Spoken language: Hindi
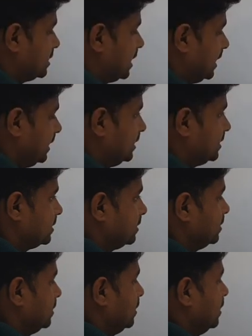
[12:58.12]
चालीस
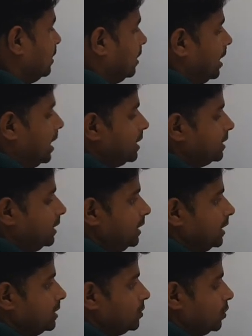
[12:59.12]
आठ
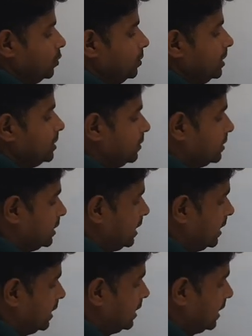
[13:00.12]
तरीका चौबीस और
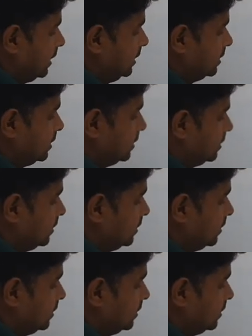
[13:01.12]
चार अट्ठाईस